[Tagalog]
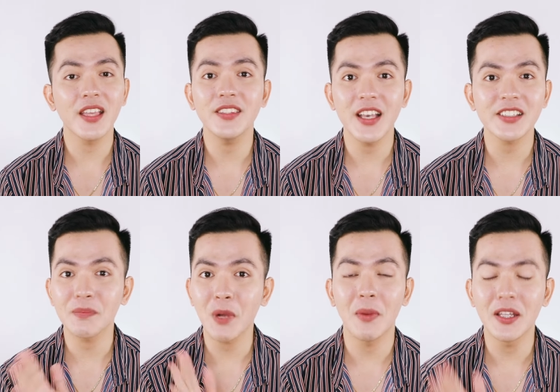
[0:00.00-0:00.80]
And yes,
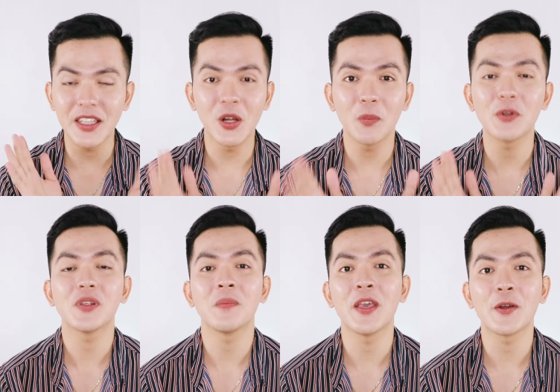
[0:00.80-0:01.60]
nagbabalik na naman po
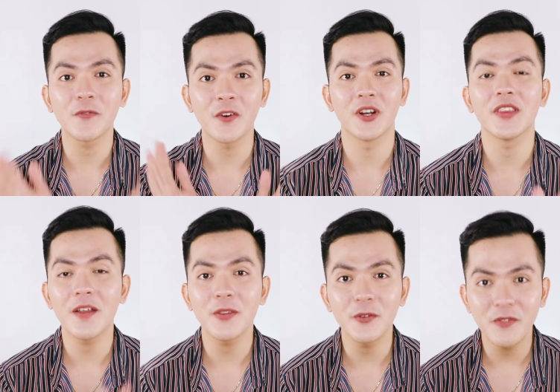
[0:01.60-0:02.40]
si Mayor for
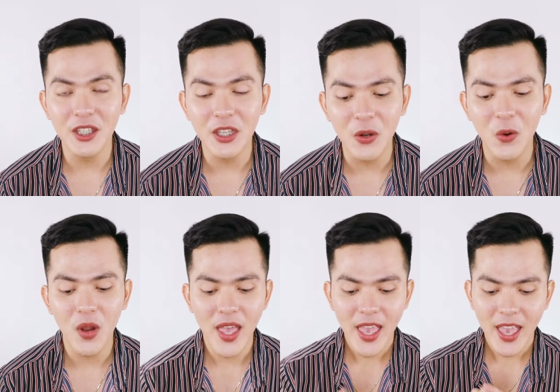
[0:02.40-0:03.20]
another video.